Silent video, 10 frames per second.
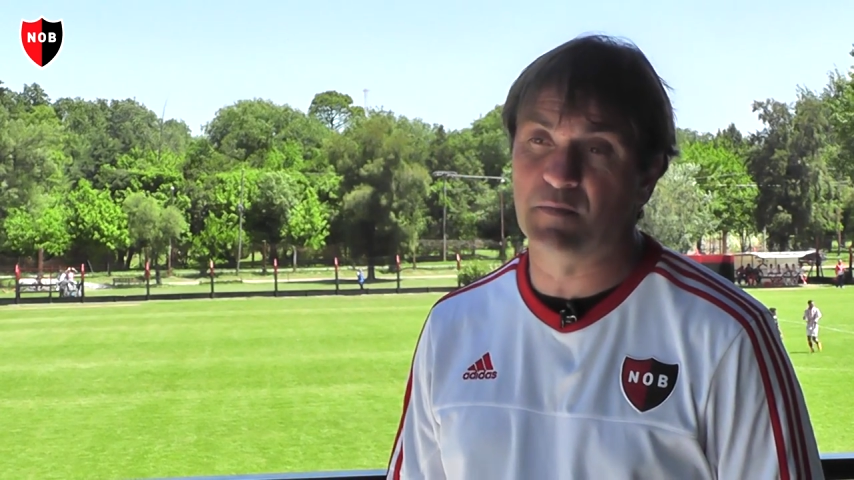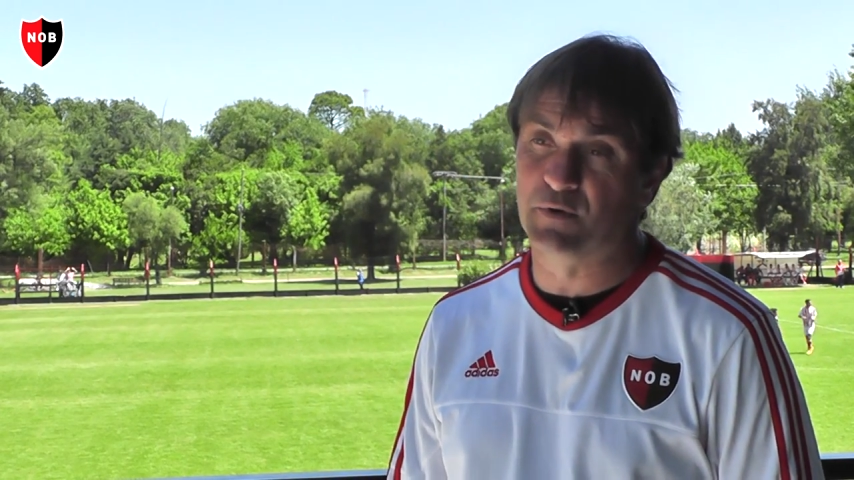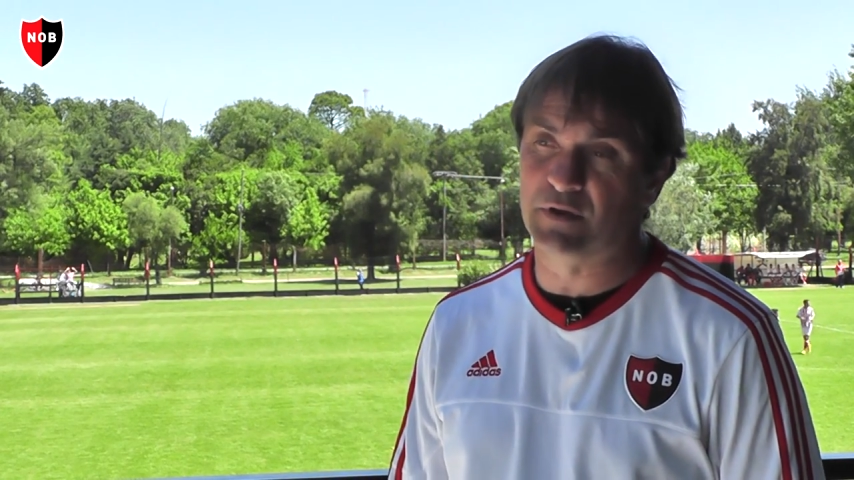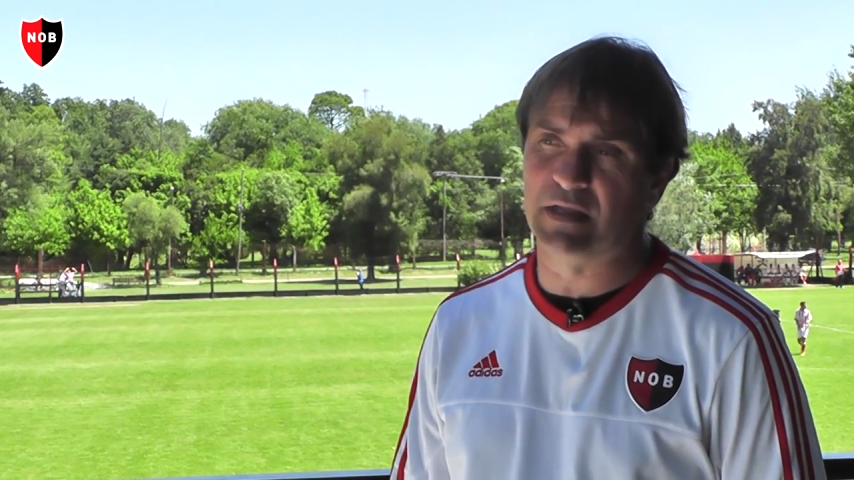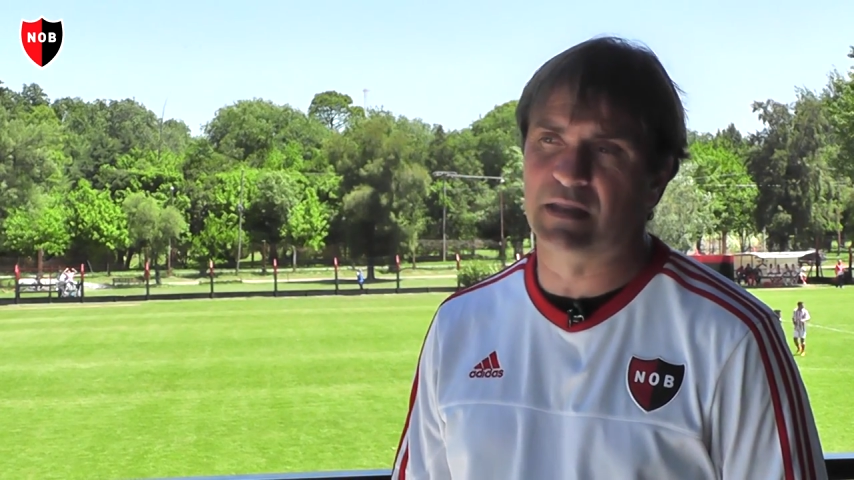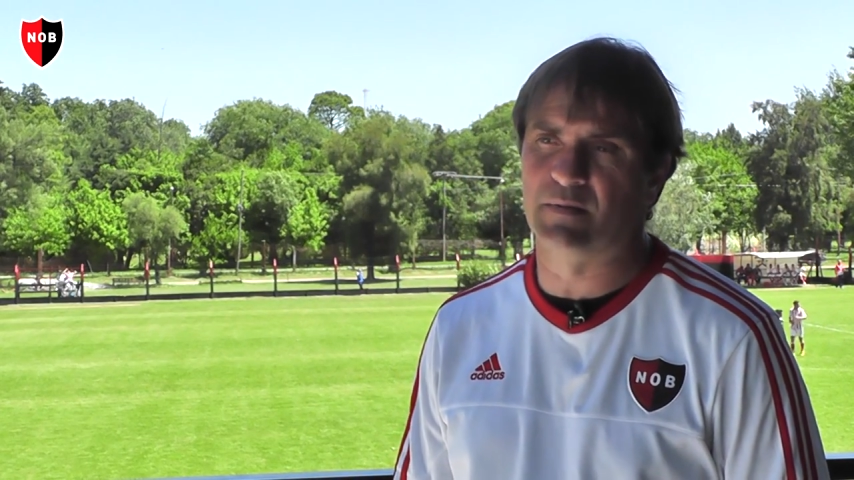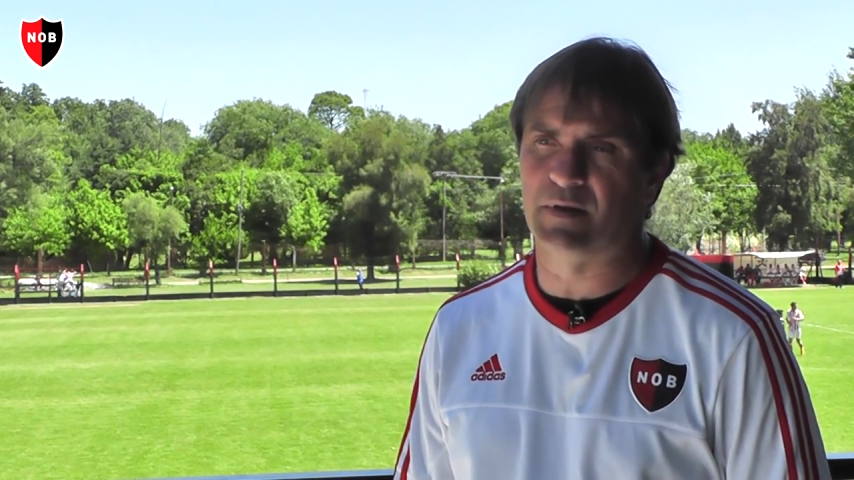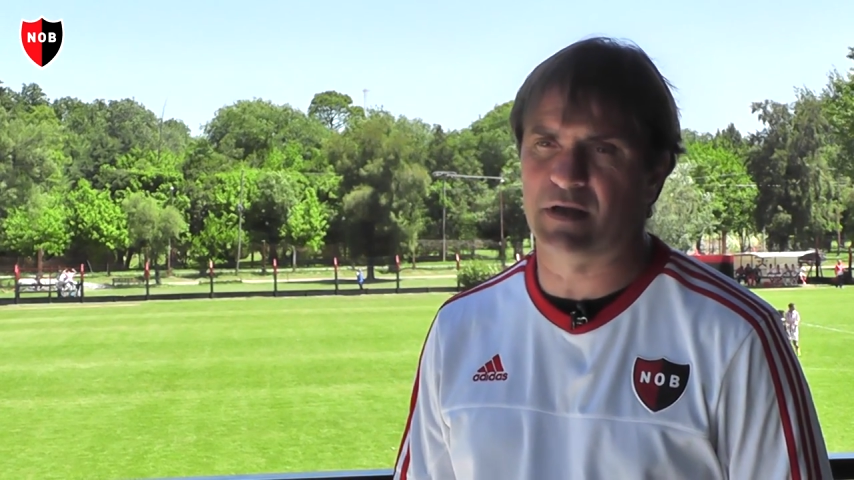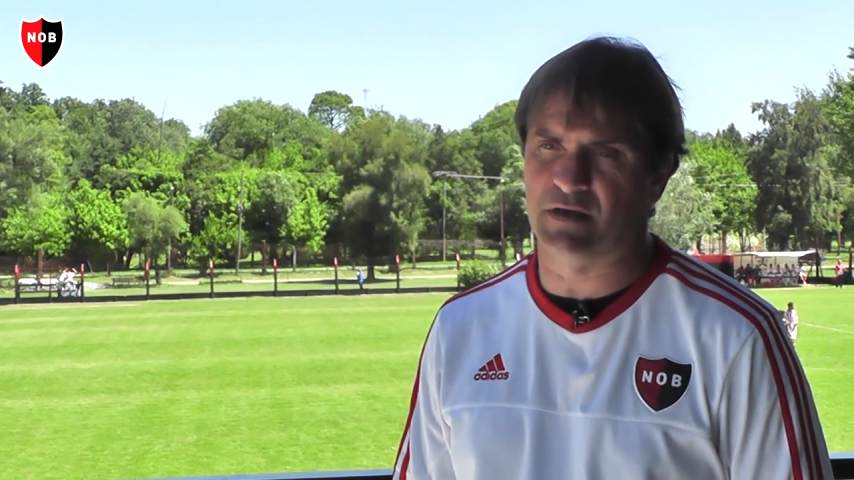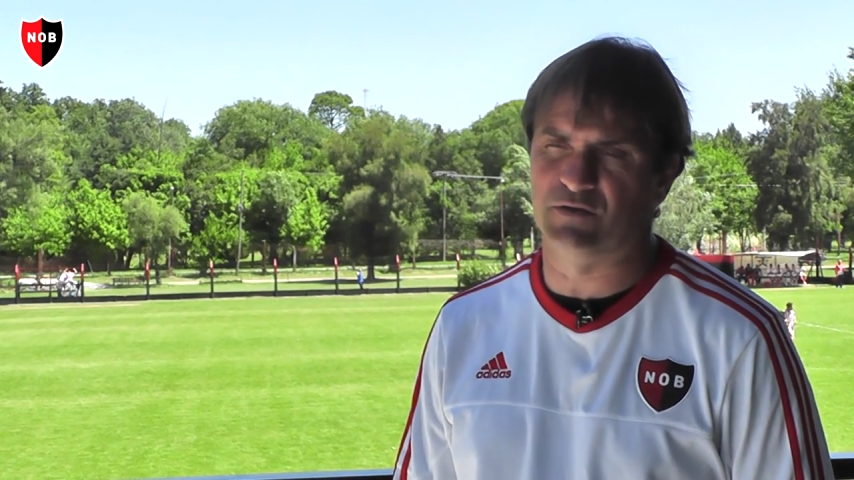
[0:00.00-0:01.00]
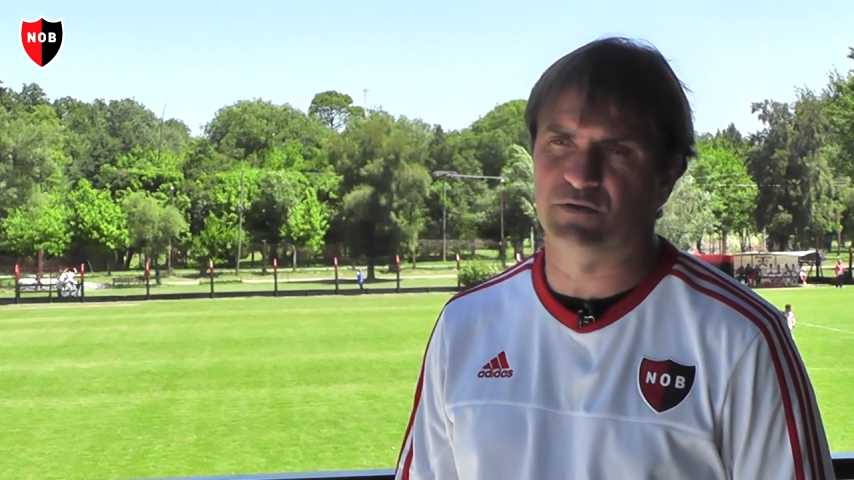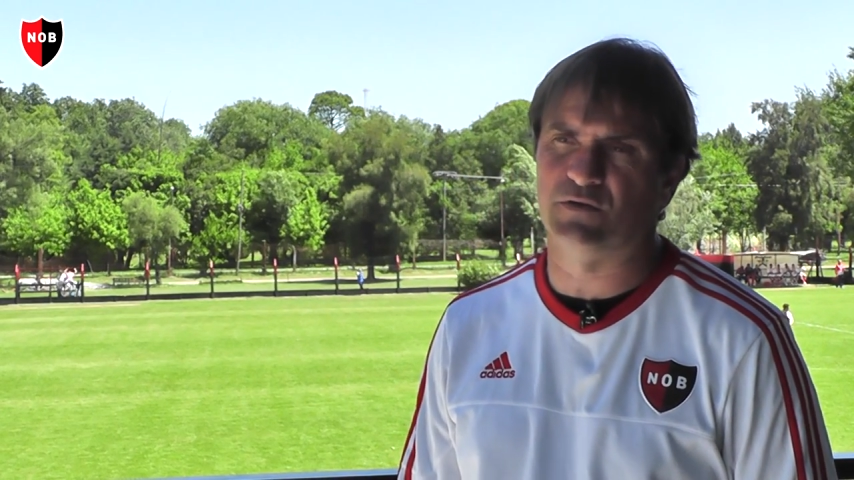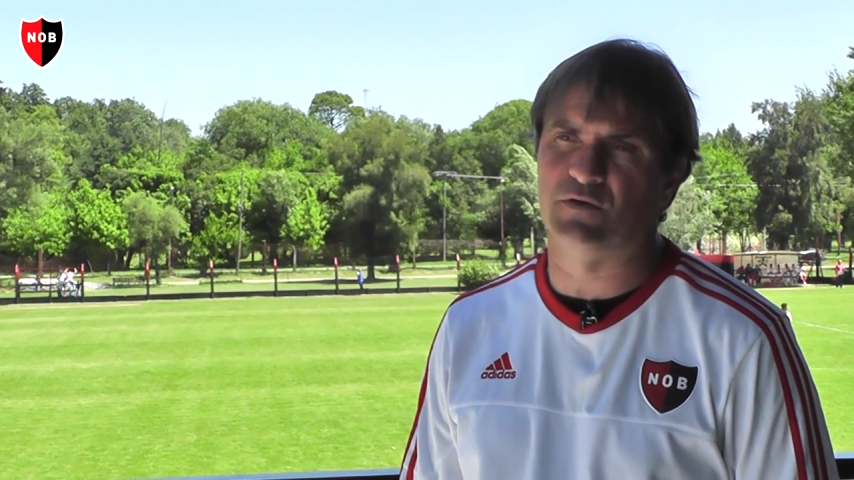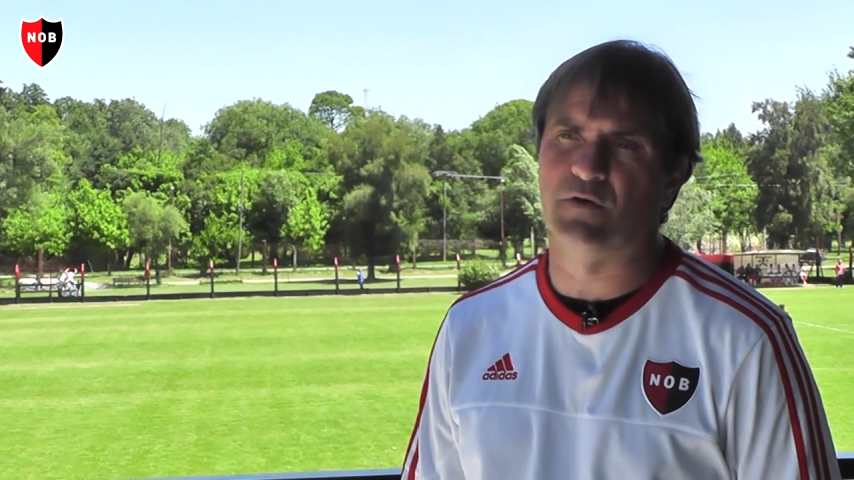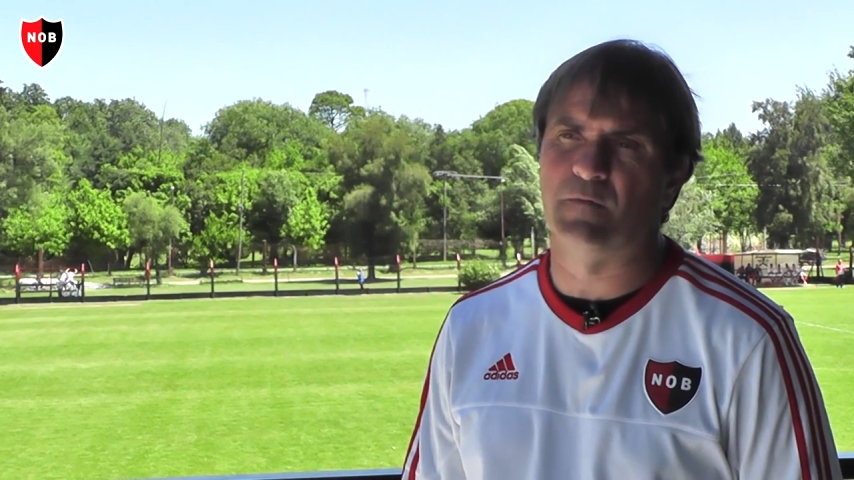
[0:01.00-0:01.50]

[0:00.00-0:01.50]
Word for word: importante para ellos, ¿no?